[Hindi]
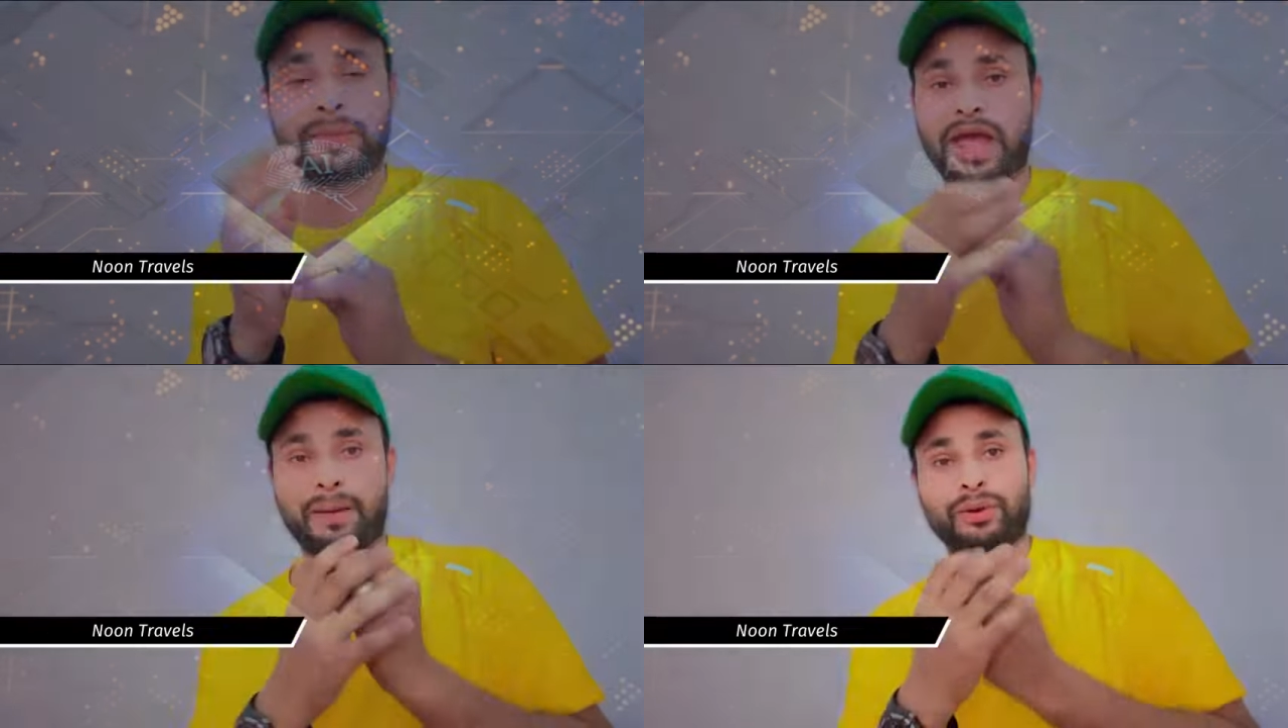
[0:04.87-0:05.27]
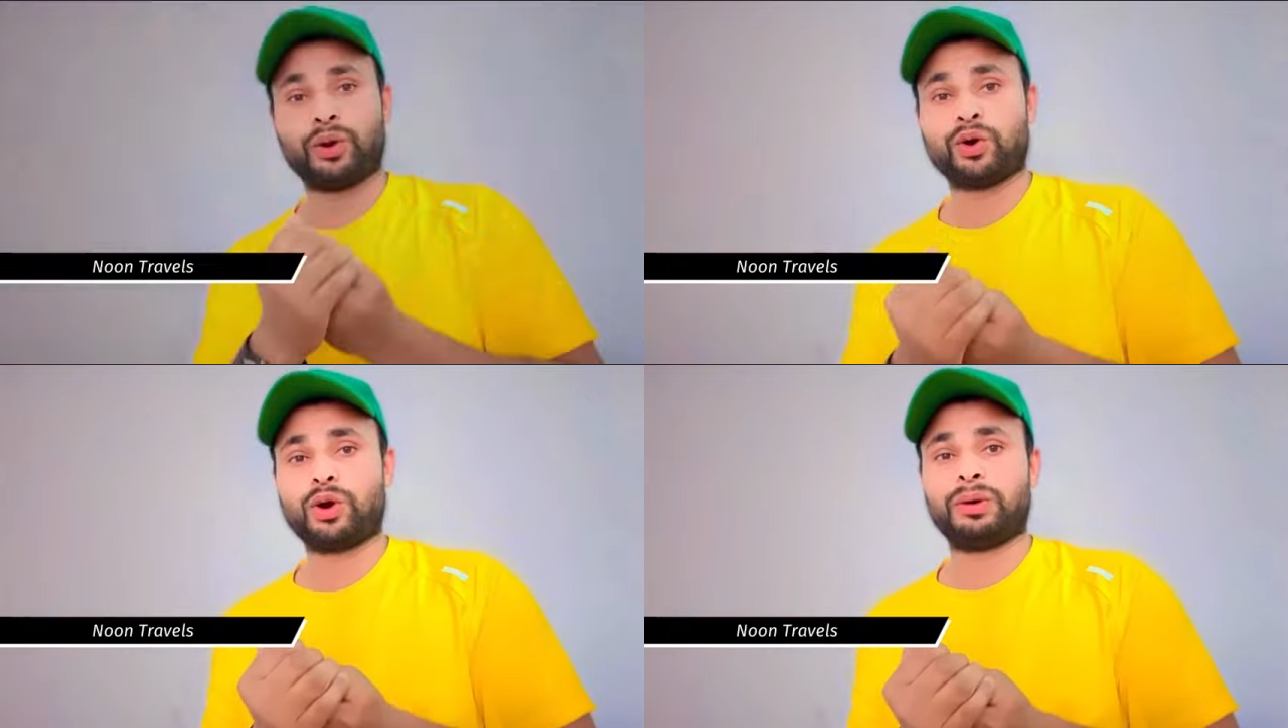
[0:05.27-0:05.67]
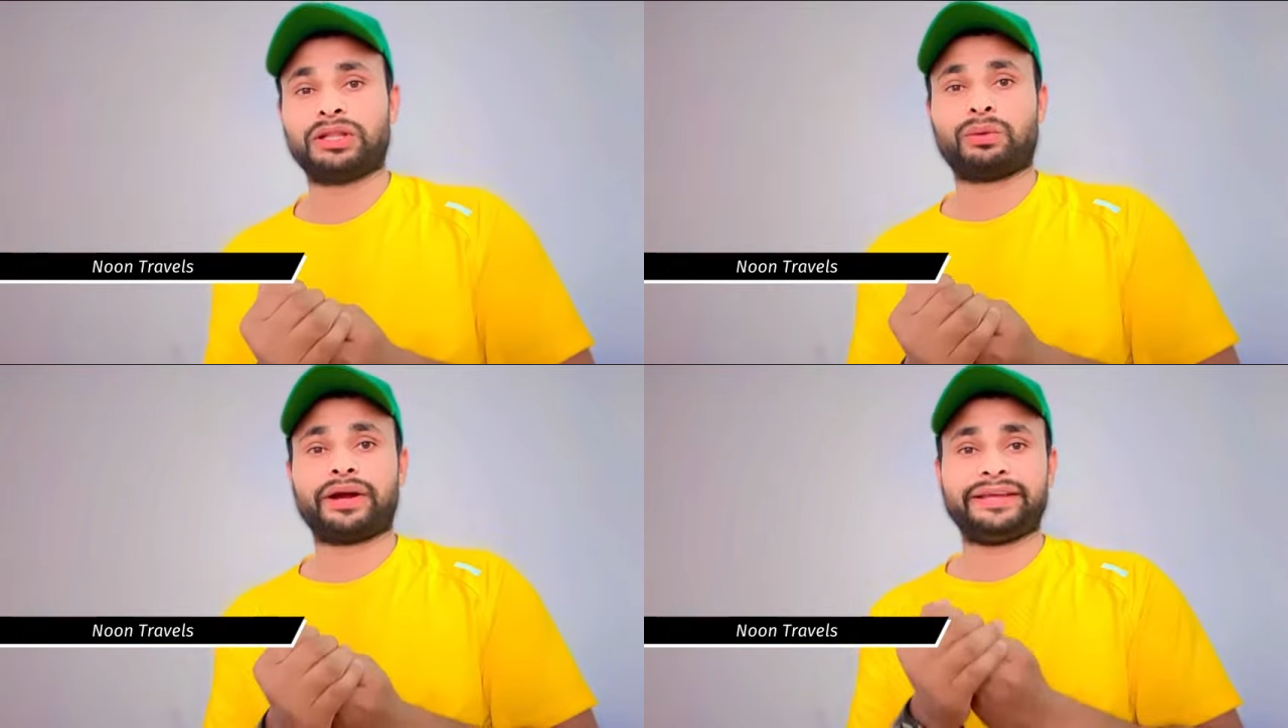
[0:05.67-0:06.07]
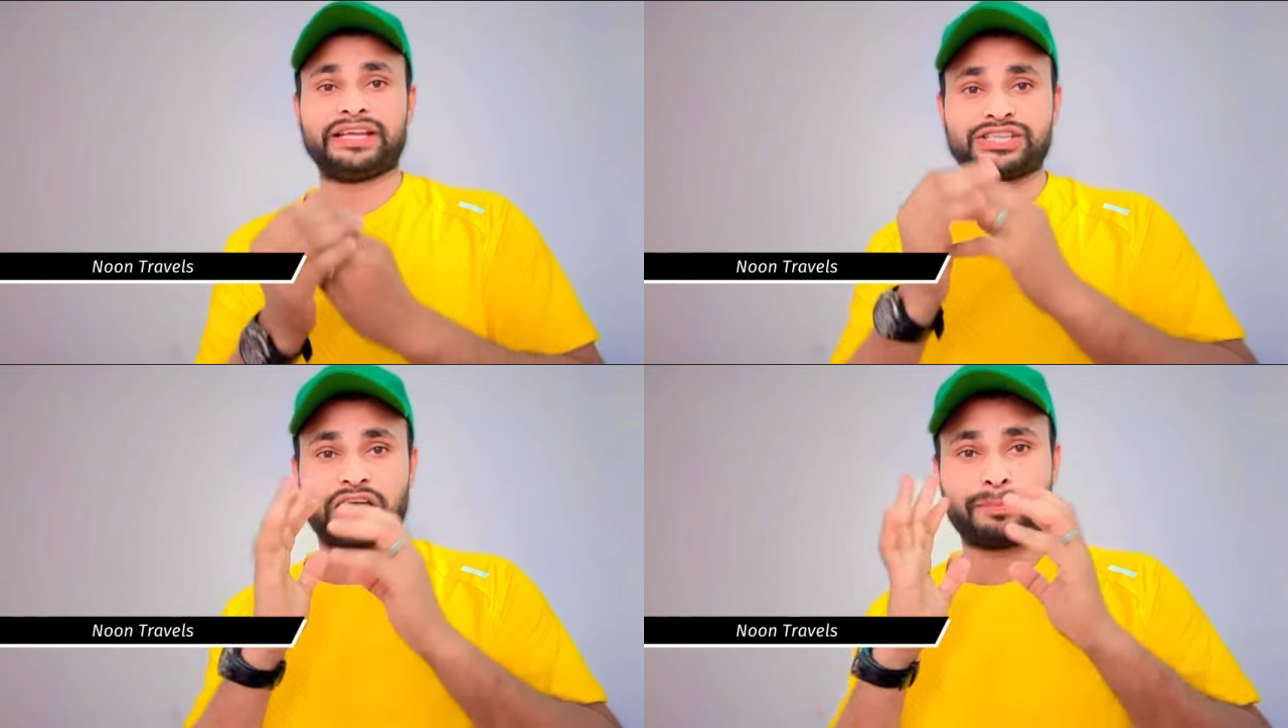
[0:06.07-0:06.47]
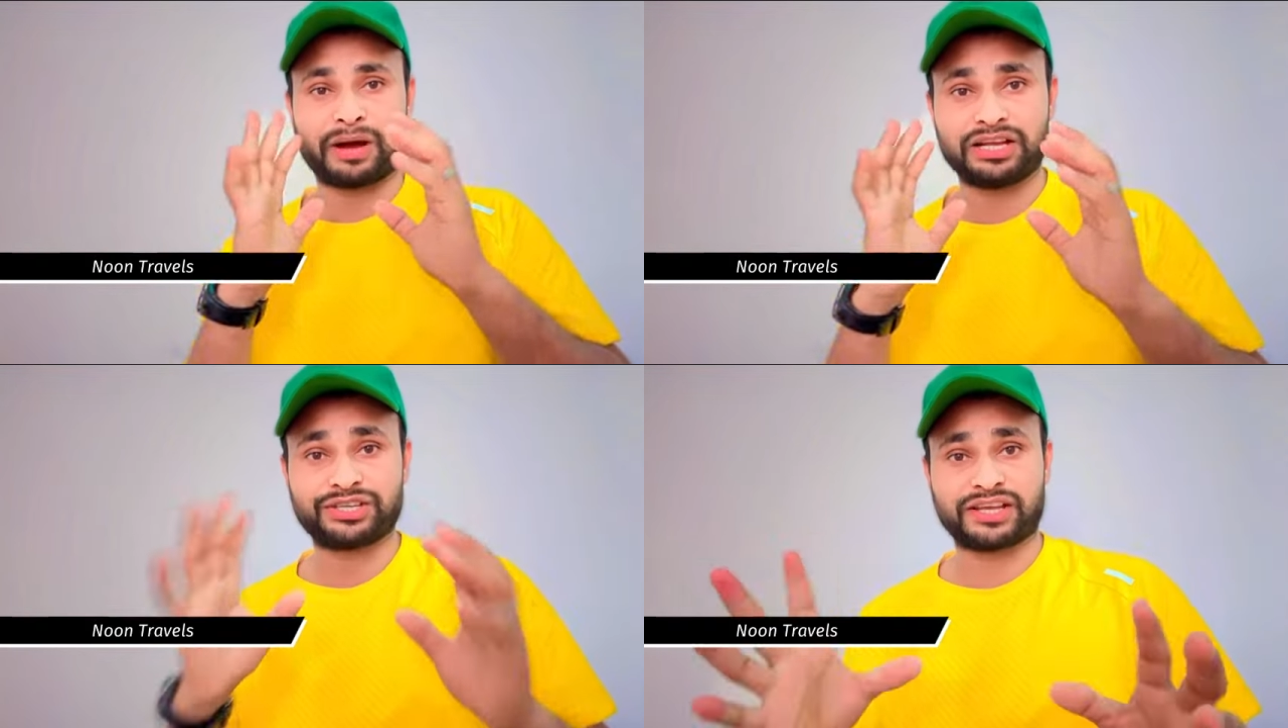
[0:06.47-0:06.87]
मैं आप लोगों को बताऊंगा ये चार
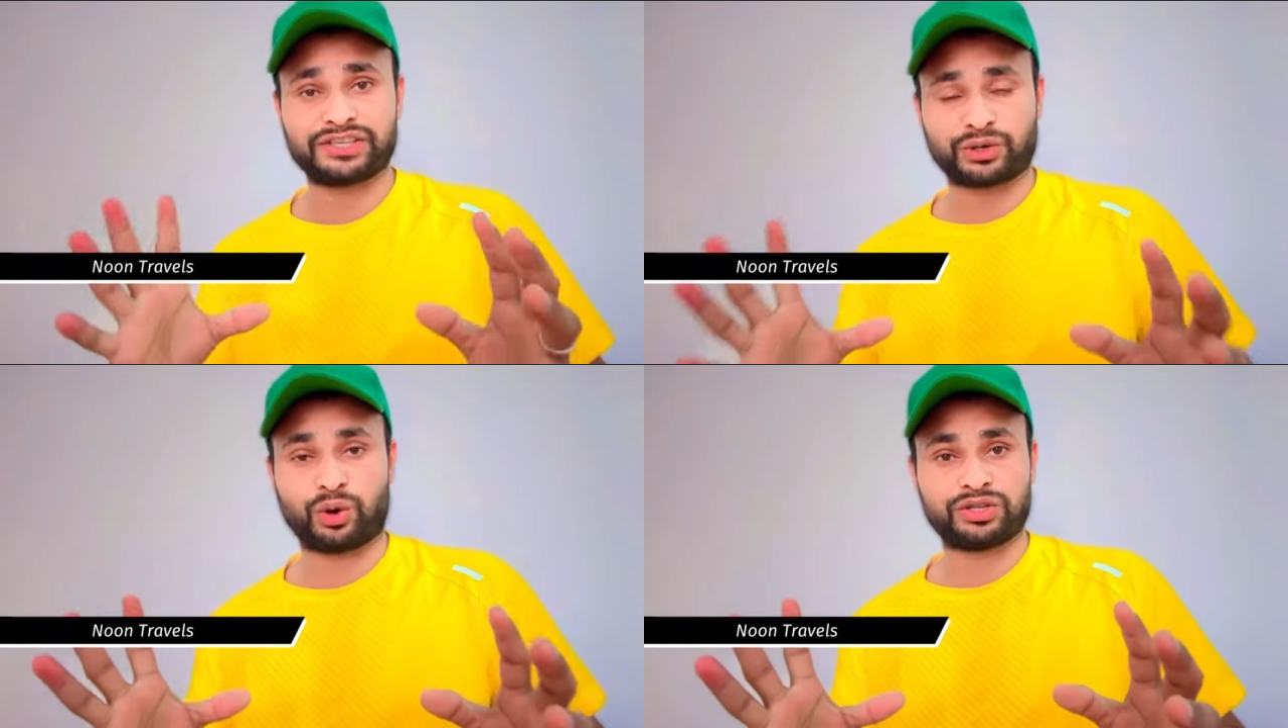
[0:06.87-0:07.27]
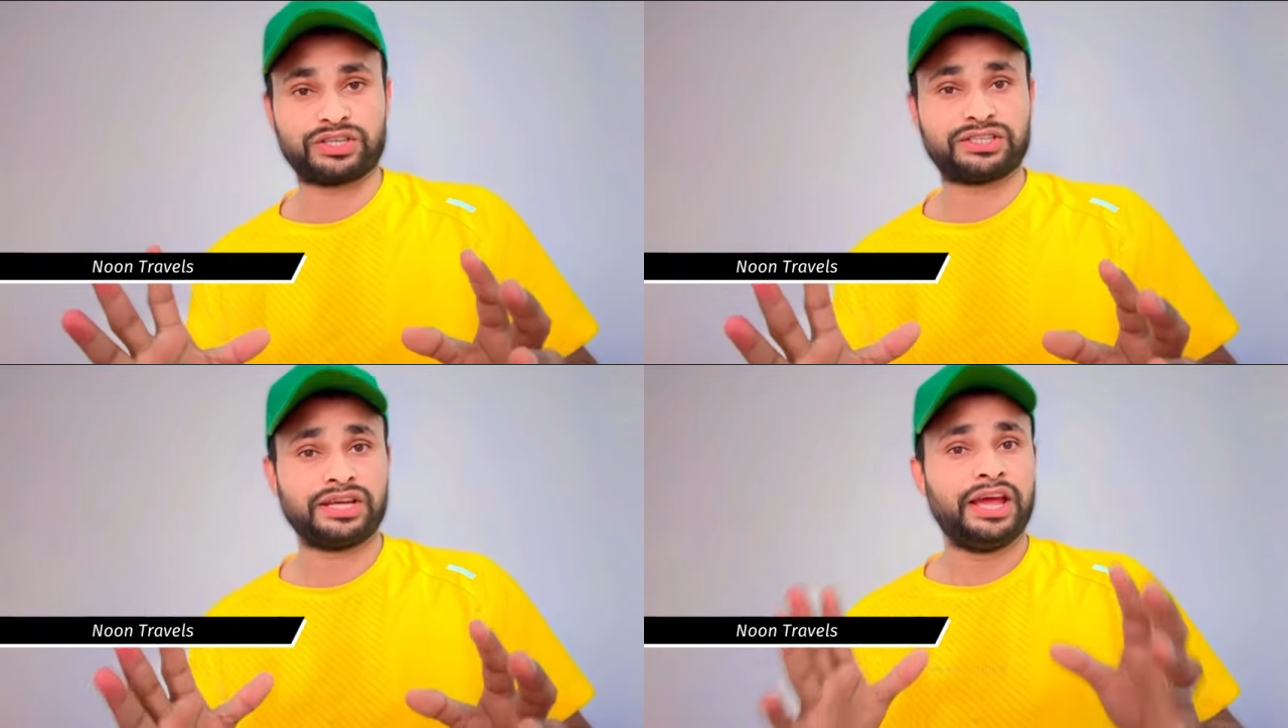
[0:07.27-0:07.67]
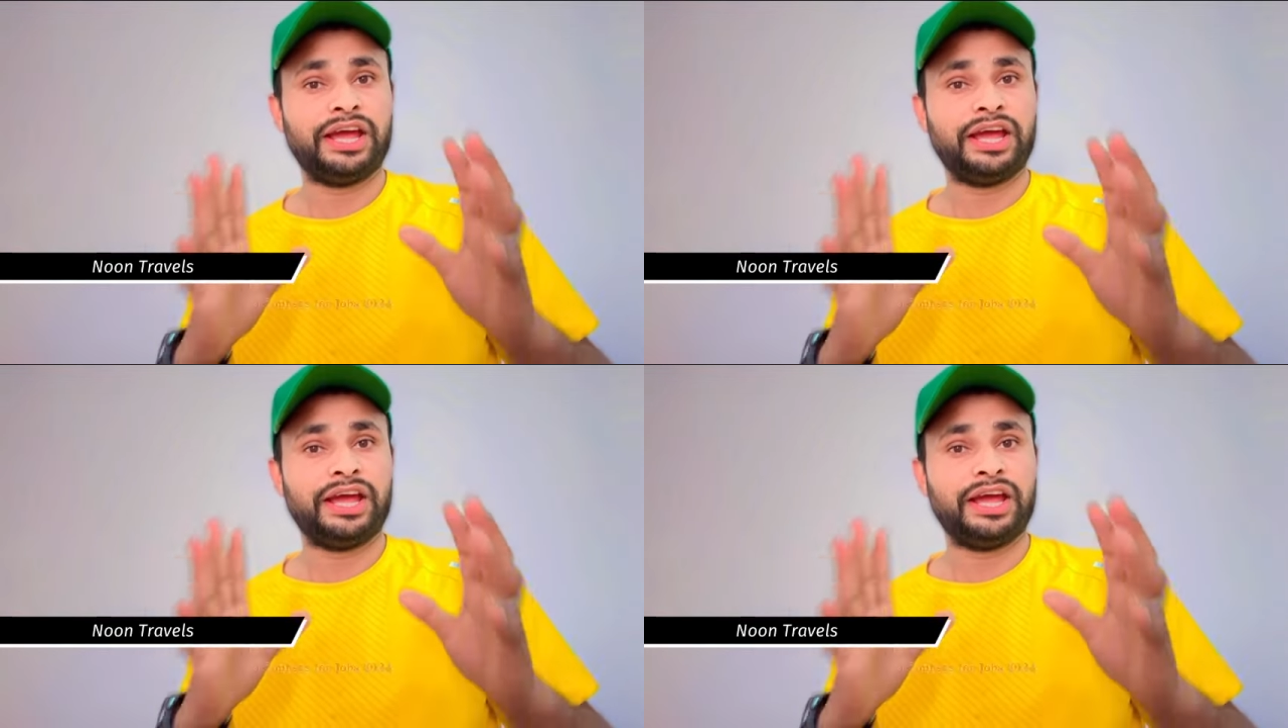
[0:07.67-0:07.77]
पांच ऐसे कोर्सेज